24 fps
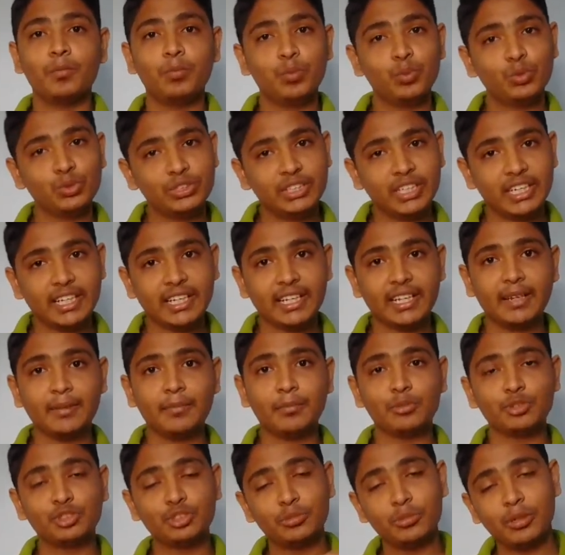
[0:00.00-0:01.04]
পূজায়
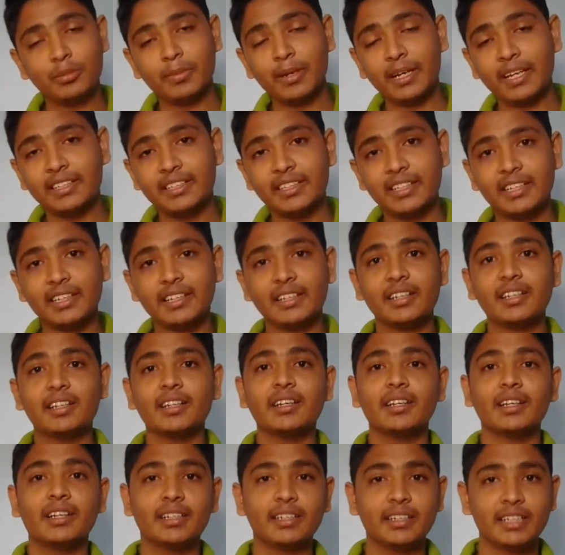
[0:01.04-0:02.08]
মুসলমান ভাইদের
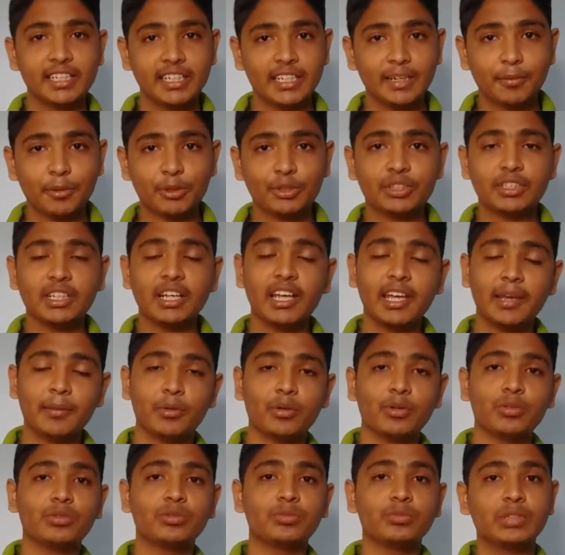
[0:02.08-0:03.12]
নিরাপত্তা
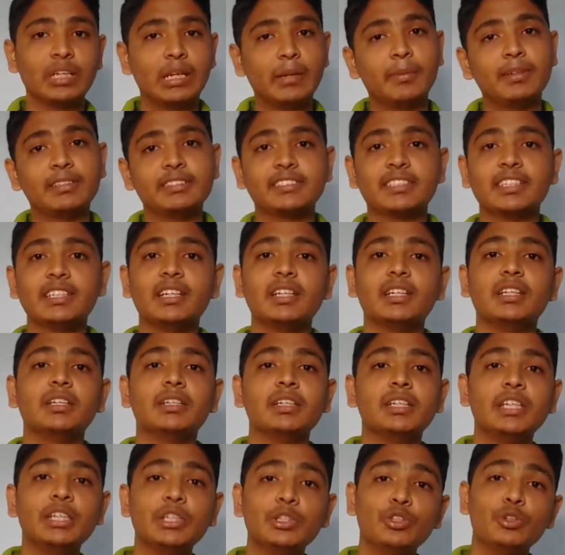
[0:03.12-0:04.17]
এবং নামাজে
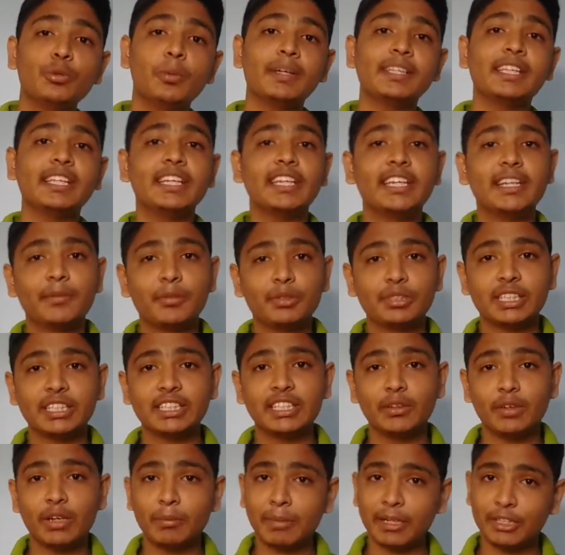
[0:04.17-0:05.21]
হিন্দু ভাইদের নিরাপত্তা
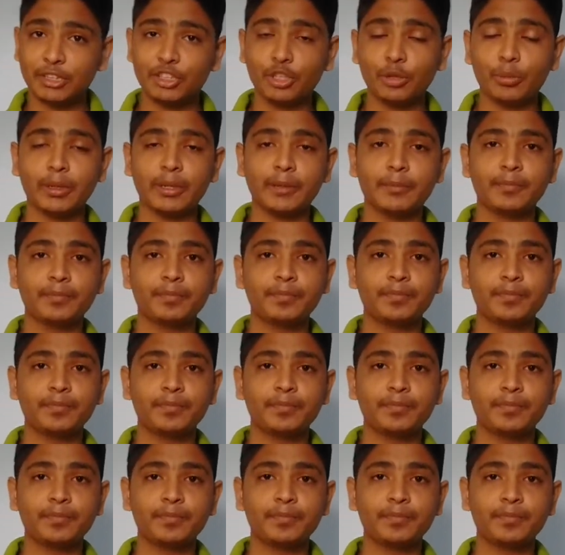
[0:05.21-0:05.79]
দেওয়ার মাধ্যমে